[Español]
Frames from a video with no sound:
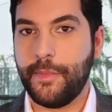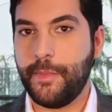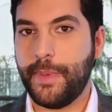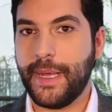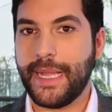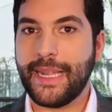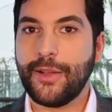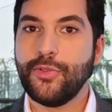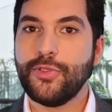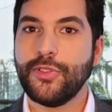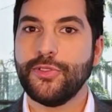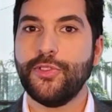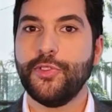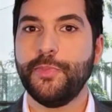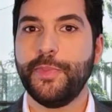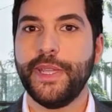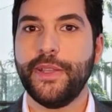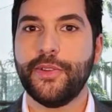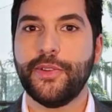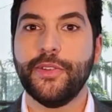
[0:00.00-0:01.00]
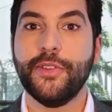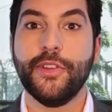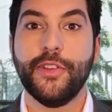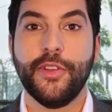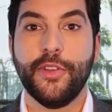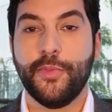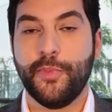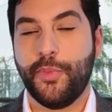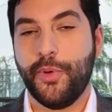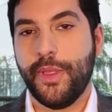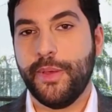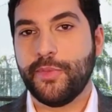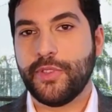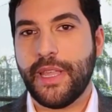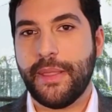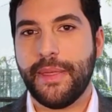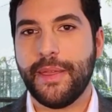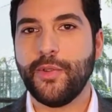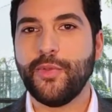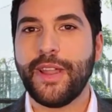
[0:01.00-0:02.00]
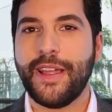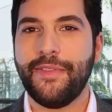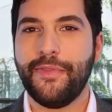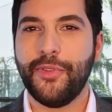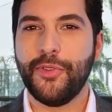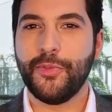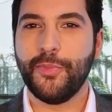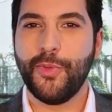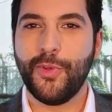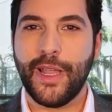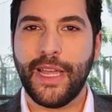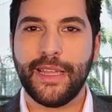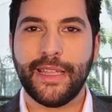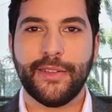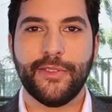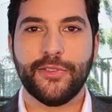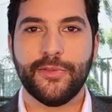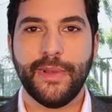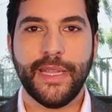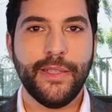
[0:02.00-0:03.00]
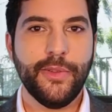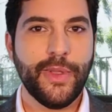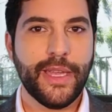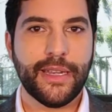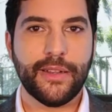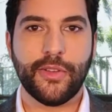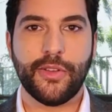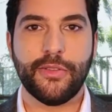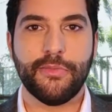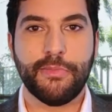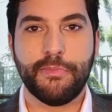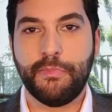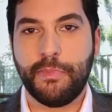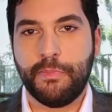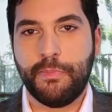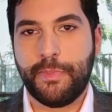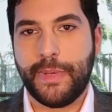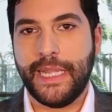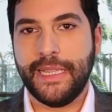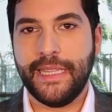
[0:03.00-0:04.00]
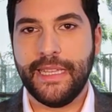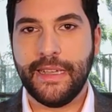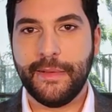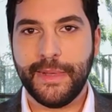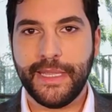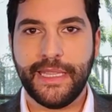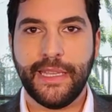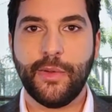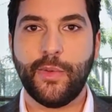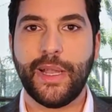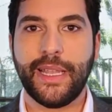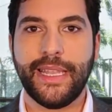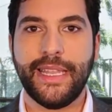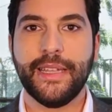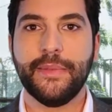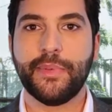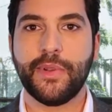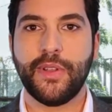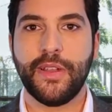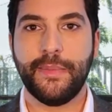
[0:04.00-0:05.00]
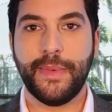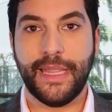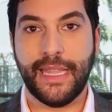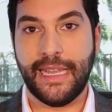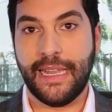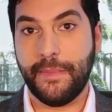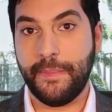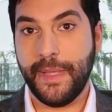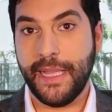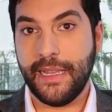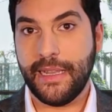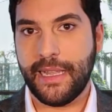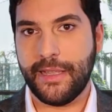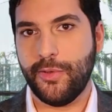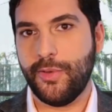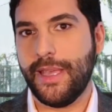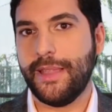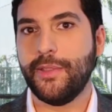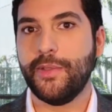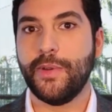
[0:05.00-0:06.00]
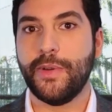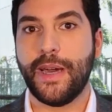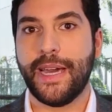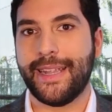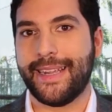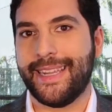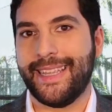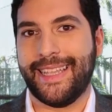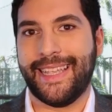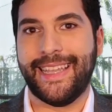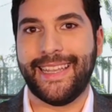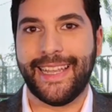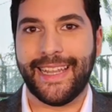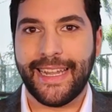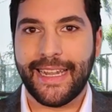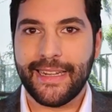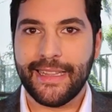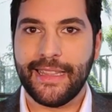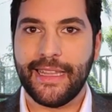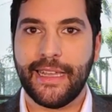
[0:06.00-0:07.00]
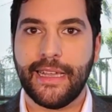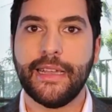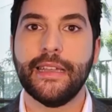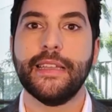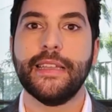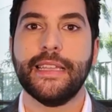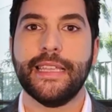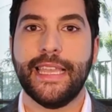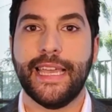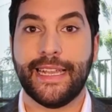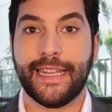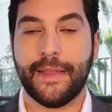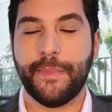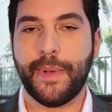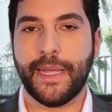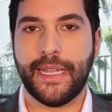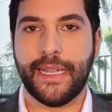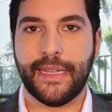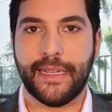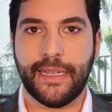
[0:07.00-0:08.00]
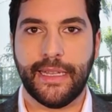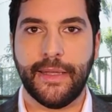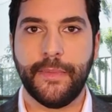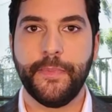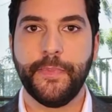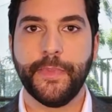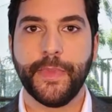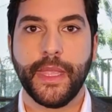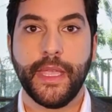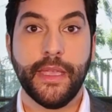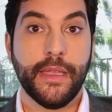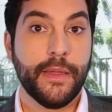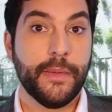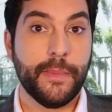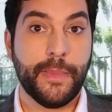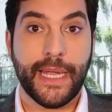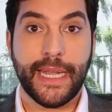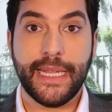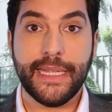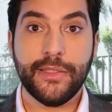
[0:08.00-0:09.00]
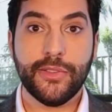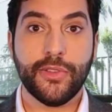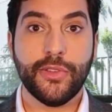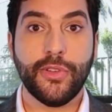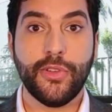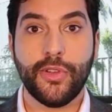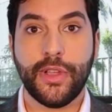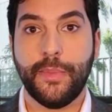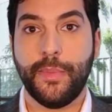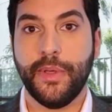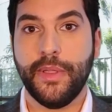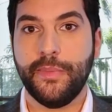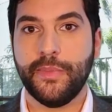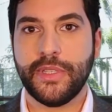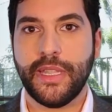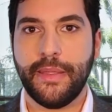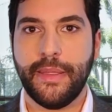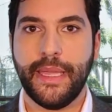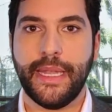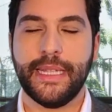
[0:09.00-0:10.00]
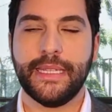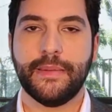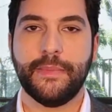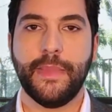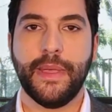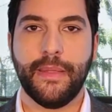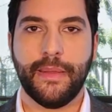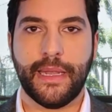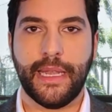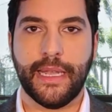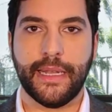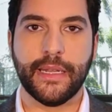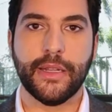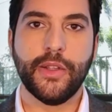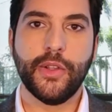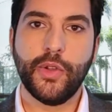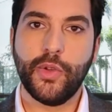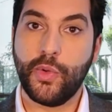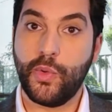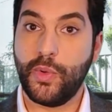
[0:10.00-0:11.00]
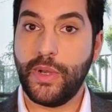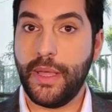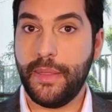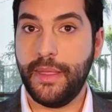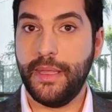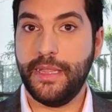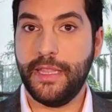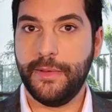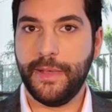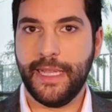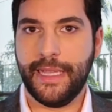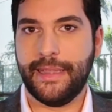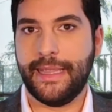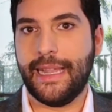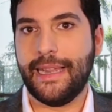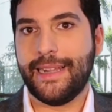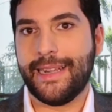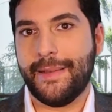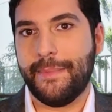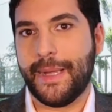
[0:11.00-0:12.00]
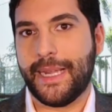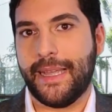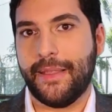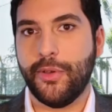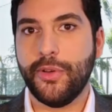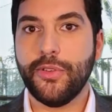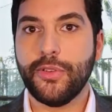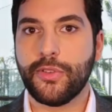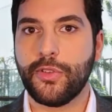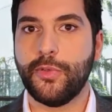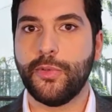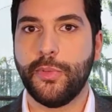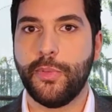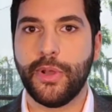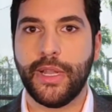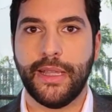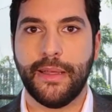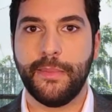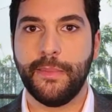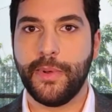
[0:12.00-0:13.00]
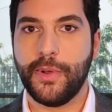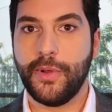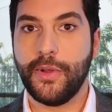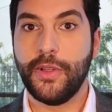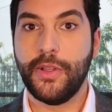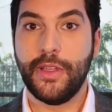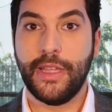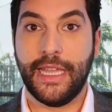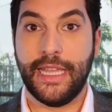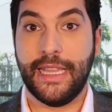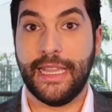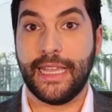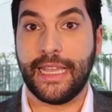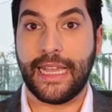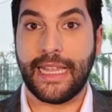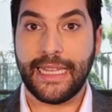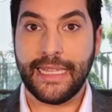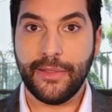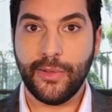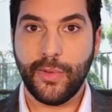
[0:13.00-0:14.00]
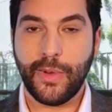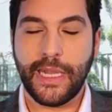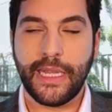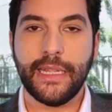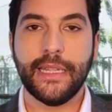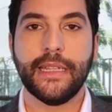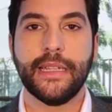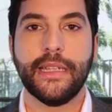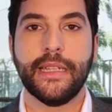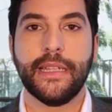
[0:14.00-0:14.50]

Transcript: Para uso tópico, podemos hacer una fórmula que nos va a ayudar con prácticamente cualquier problema de la piel, ayudando a regenerarla y a repararla. Para esto lo que podemos hacer es mezclar un aceite vegetal reparador, como por ejemplo el de caléndula,